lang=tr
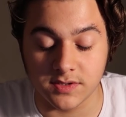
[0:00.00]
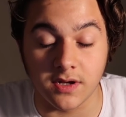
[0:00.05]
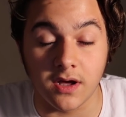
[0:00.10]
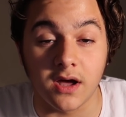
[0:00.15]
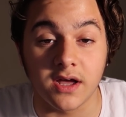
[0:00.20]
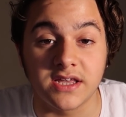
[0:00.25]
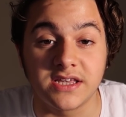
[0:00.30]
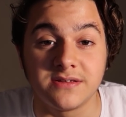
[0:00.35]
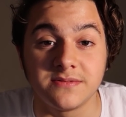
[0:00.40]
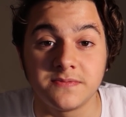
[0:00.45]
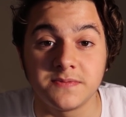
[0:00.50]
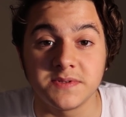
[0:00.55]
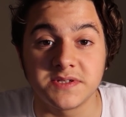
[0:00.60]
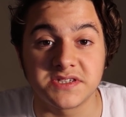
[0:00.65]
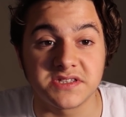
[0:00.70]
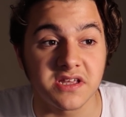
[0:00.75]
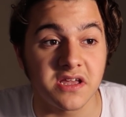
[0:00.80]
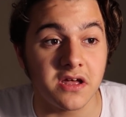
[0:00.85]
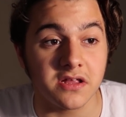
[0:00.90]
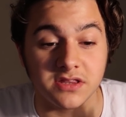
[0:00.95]
takip
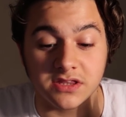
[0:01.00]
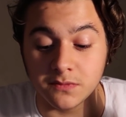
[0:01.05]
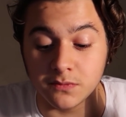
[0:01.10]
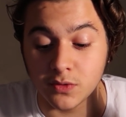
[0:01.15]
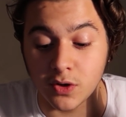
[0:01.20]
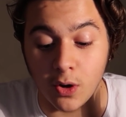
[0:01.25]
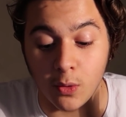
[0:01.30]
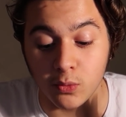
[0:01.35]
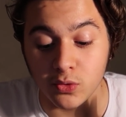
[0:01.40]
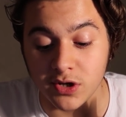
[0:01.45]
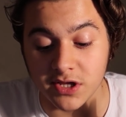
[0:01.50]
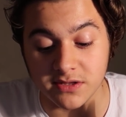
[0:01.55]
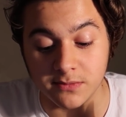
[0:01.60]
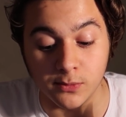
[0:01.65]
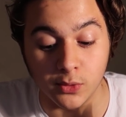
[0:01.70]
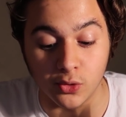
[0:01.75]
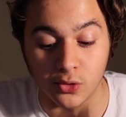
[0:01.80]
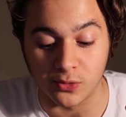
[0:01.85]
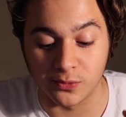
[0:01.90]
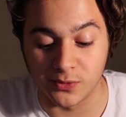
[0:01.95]
liste yaptım kabul
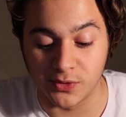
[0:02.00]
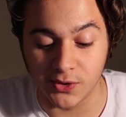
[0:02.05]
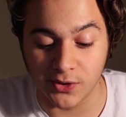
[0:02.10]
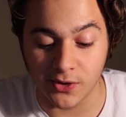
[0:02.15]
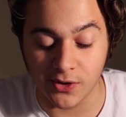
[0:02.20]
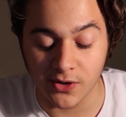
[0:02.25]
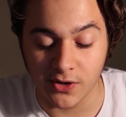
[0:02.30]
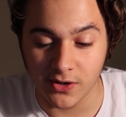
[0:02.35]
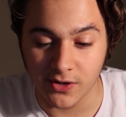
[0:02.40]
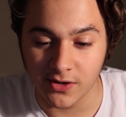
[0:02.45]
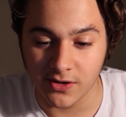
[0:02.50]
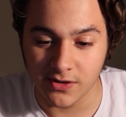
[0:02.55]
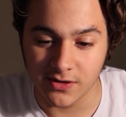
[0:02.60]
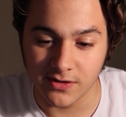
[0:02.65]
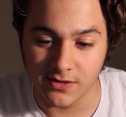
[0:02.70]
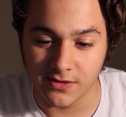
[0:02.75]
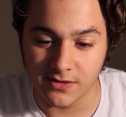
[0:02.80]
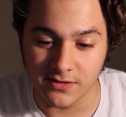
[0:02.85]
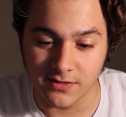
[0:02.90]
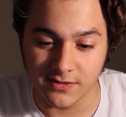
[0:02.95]
etmiyorum diyor.
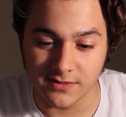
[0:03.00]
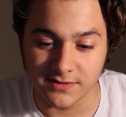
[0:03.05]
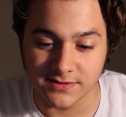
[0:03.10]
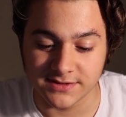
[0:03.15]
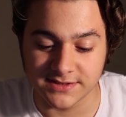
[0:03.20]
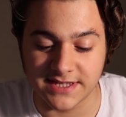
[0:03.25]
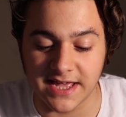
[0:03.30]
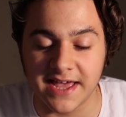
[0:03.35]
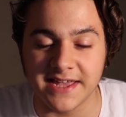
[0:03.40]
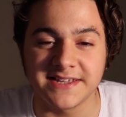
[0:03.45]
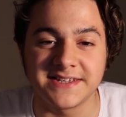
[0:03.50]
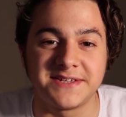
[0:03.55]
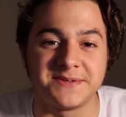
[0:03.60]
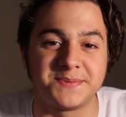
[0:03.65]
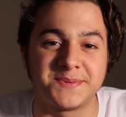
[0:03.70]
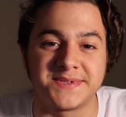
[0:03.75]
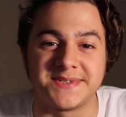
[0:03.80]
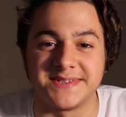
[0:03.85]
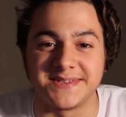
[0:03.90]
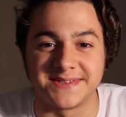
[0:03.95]
Sen
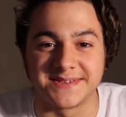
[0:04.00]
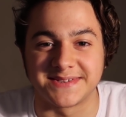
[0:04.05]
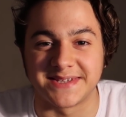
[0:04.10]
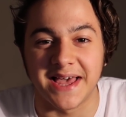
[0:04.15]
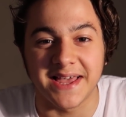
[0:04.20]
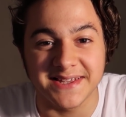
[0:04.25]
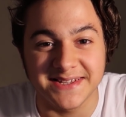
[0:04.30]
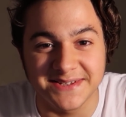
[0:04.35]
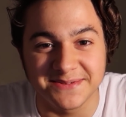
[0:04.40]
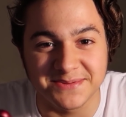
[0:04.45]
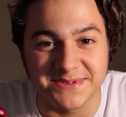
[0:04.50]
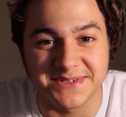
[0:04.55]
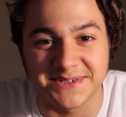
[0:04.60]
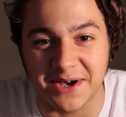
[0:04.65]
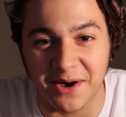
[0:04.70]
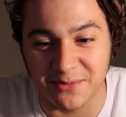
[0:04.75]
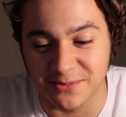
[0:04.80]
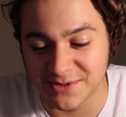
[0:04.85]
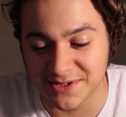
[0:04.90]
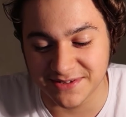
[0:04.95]
kimsin? Sen kimsin
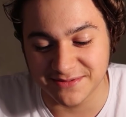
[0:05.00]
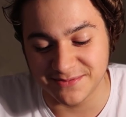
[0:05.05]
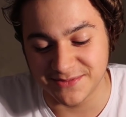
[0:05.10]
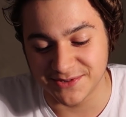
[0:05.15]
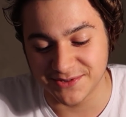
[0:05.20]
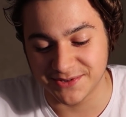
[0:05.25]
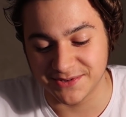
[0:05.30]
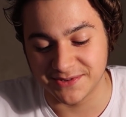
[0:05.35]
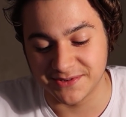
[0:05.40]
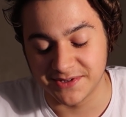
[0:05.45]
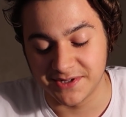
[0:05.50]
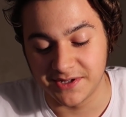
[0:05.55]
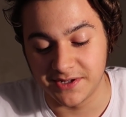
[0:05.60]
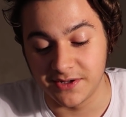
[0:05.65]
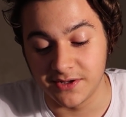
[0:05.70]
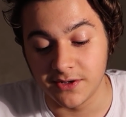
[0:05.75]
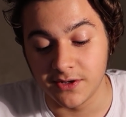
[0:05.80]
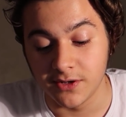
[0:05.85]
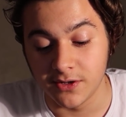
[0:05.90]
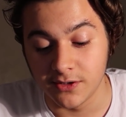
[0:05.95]
kabul etmiyorsun?
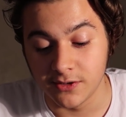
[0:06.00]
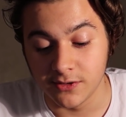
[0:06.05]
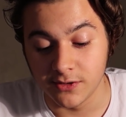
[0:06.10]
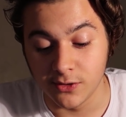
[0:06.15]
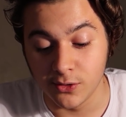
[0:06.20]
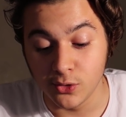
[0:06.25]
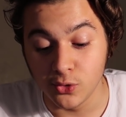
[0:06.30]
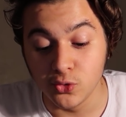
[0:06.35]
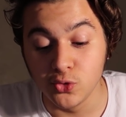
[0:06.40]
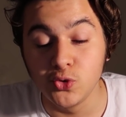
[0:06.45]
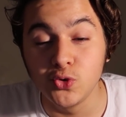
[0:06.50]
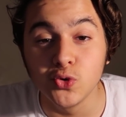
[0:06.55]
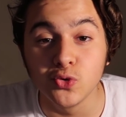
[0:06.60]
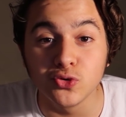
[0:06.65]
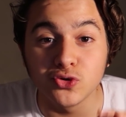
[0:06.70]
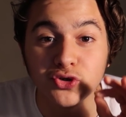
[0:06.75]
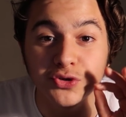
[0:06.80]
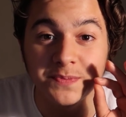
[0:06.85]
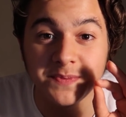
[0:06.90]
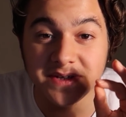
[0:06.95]

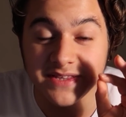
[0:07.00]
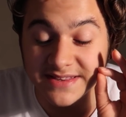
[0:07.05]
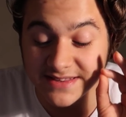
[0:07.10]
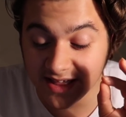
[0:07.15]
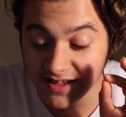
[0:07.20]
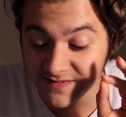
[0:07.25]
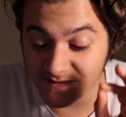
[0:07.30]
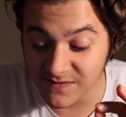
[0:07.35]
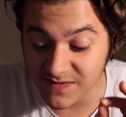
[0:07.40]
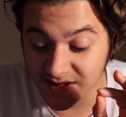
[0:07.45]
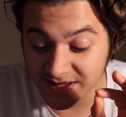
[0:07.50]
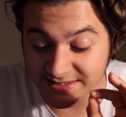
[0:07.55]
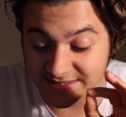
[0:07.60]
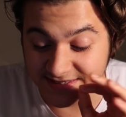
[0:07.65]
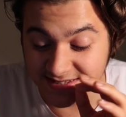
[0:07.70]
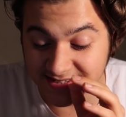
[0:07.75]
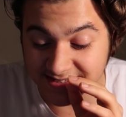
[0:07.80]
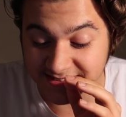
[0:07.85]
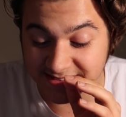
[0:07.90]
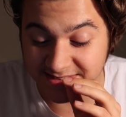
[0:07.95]
100 binden
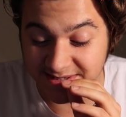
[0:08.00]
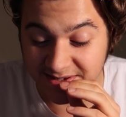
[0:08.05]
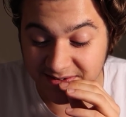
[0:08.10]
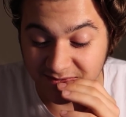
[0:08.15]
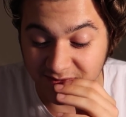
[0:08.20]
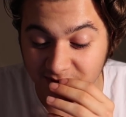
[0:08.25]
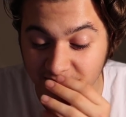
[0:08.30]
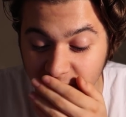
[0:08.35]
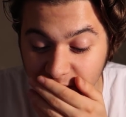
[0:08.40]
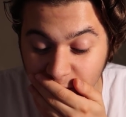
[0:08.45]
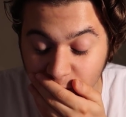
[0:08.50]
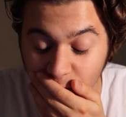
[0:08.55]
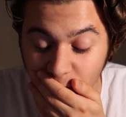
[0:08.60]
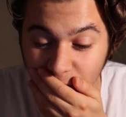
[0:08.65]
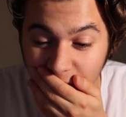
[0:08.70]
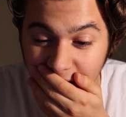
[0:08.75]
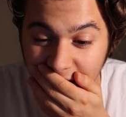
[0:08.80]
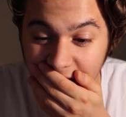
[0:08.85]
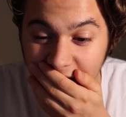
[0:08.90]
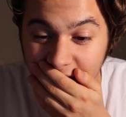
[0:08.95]
fazla istek var.
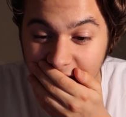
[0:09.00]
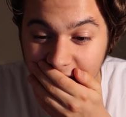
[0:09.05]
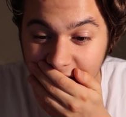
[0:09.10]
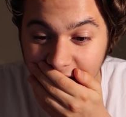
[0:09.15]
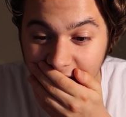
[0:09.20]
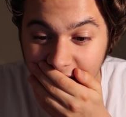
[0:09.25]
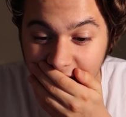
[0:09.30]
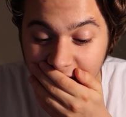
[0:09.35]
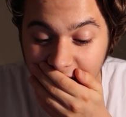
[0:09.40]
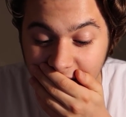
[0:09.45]
Oha.